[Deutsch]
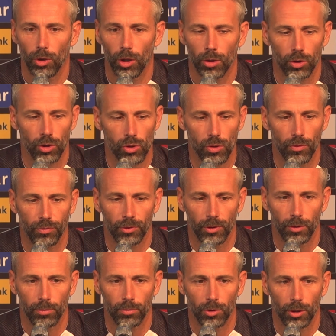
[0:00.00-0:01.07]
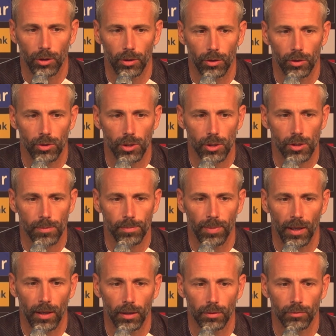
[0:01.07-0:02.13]
Ja, Christoph ähm, äh, ist jetzt
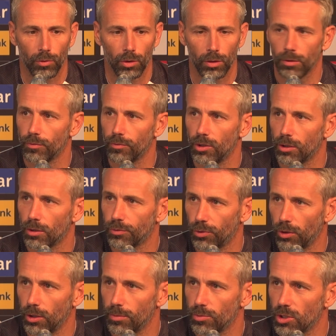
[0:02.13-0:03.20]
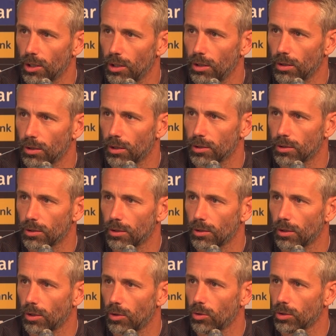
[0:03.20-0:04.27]
ein paar Wochen wieder voll im Training, hat
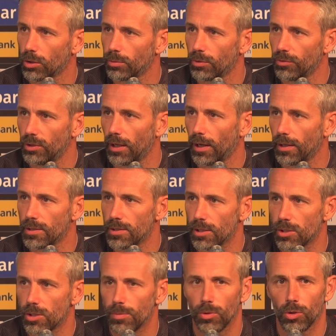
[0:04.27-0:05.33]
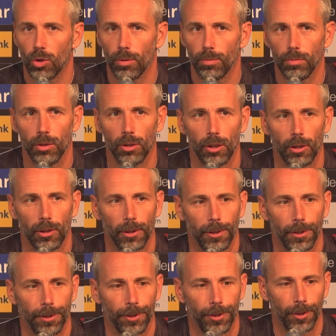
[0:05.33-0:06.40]
äh, auch immer wieder Einsätze bekommen.
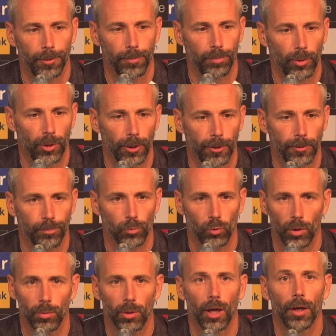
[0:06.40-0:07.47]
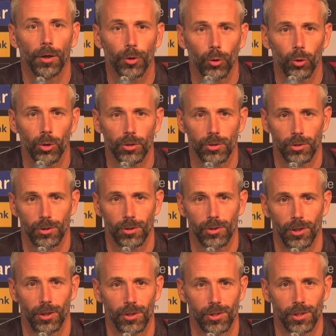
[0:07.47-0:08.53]
Ähm, äh, wir haben gerade gehört,
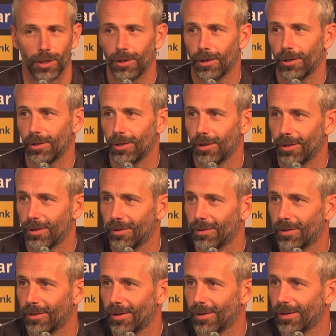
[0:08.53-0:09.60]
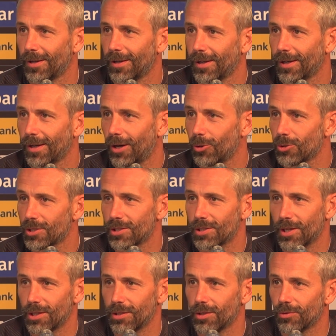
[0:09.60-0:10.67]
dass Dennis Zakaria in einer
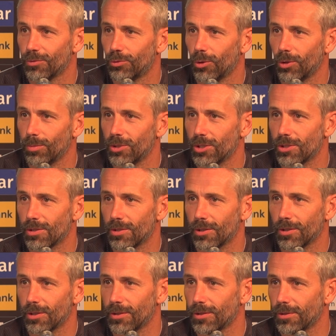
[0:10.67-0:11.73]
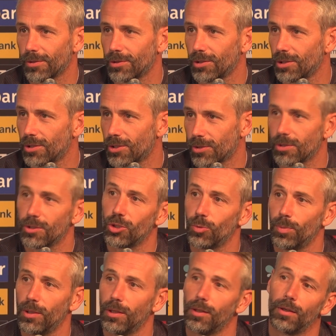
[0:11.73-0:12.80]
ausgezeichneten Form ist. Äh, die, die
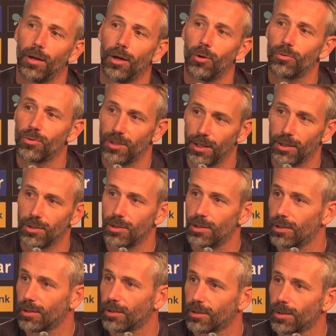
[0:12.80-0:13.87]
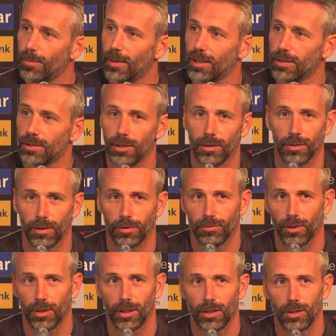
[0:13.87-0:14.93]
Spiele auf sechs, die er gemacht hat,
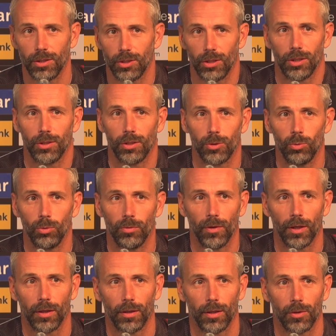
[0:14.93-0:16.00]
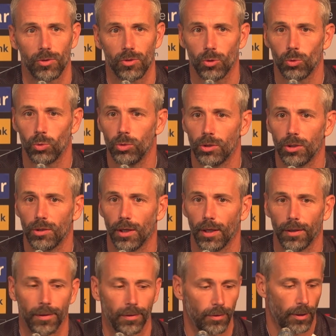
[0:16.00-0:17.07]
einfach richtig, richtig gut waren. Er uns dort gut
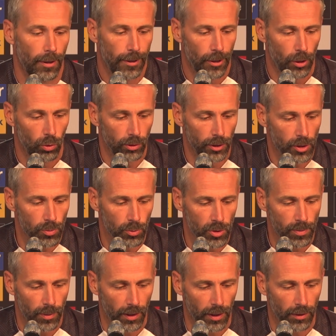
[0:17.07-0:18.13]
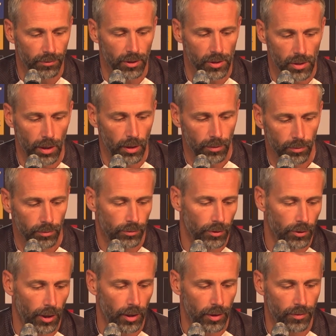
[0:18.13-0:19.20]
getan hat. Und jetzt muss man einfach sehen.
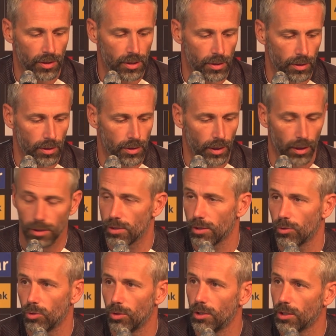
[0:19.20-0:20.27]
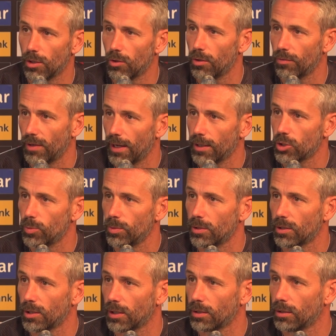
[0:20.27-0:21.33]
Wir alle wissen, dass Dennis natürlich auch auf acht
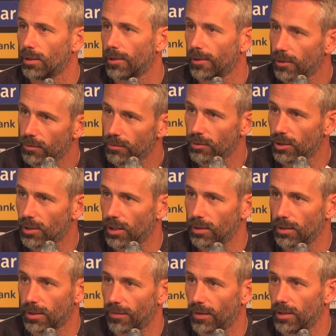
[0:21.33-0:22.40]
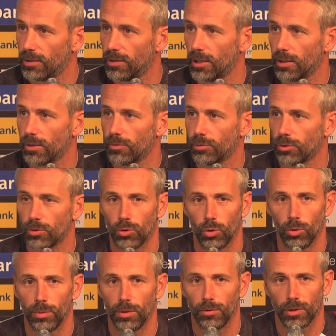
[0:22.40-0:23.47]
spielen kann. Wir kennen die Qualitäten von
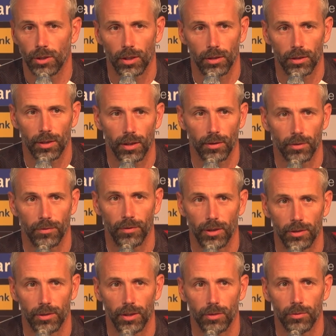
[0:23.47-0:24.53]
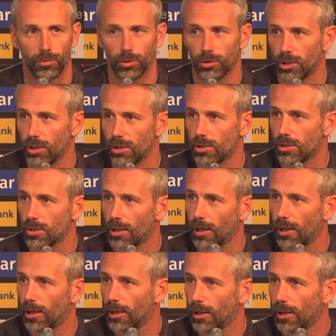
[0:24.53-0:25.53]
Tobi, wir kennen die Qualitäten von Chris.